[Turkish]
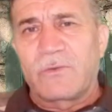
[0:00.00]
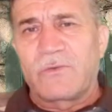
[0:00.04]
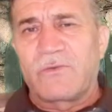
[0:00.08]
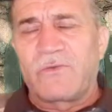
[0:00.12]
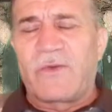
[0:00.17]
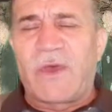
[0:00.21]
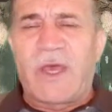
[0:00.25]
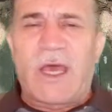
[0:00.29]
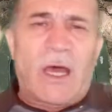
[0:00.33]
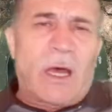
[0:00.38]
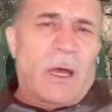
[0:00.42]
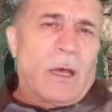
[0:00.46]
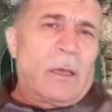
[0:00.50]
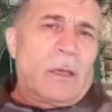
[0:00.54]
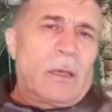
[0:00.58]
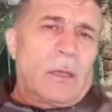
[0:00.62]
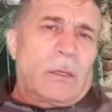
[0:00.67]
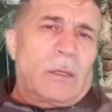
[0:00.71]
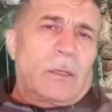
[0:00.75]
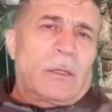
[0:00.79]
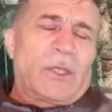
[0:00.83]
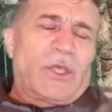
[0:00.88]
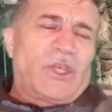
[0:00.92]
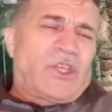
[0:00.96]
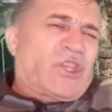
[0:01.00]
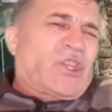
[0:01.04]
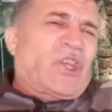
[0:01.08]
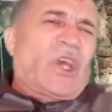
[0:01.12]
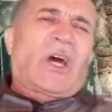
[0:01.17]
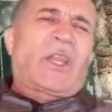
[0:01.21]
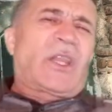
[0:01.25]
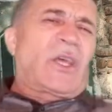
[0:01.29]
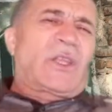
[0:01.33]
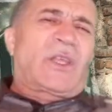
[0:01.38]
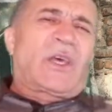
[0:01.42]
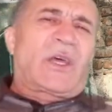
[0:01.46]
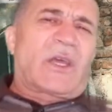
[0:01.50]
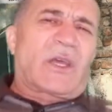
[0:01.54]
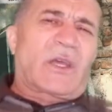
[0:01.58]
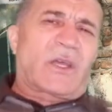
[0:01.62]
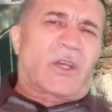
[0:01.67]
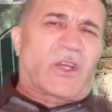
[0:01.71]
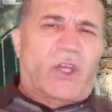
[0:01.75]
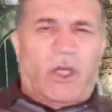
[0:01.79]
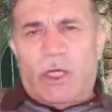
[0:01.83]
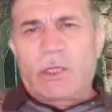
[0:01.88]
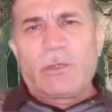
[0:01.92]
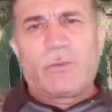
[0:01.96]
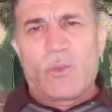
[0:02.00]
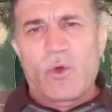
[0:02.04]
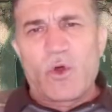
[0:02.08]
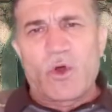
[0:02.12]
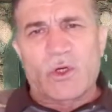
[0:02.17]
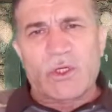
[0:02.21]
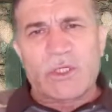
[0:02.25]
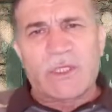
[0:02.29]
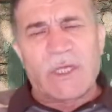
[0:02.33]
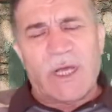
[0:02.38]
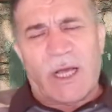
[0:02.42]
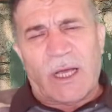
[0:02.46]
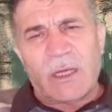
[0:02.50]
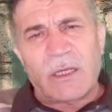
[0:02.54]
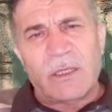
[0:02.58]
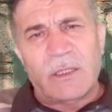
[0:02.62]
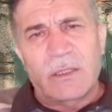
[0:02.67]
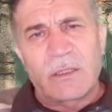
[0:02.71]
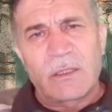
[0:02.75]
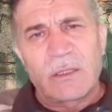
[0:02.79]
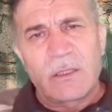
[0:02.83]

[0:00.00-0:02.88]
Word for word: veya isyan ederek kılmıyorsak